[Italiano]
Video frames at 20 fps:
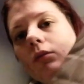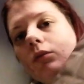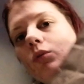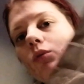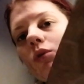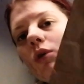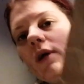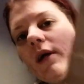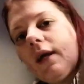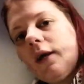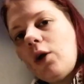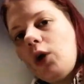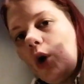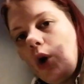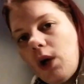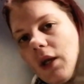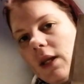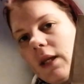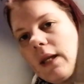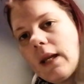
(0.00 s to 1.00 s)
uno che è
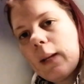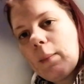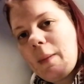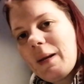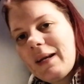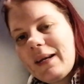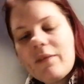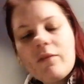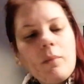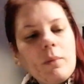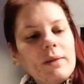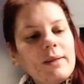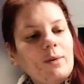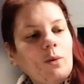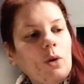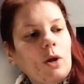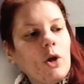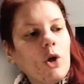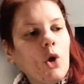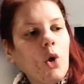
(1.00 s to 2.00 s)
Coin, la marca ovviamente
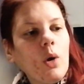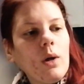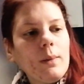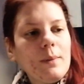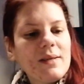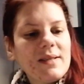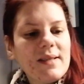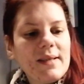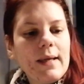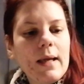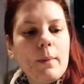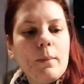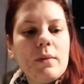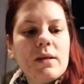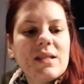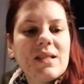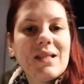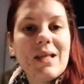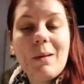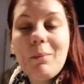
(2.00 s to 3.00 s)
non è Coin ma si
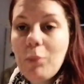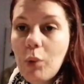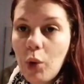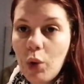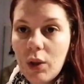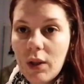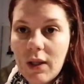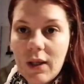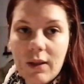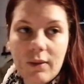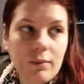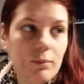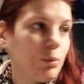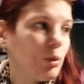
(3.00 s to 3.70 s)
chiama Sabon,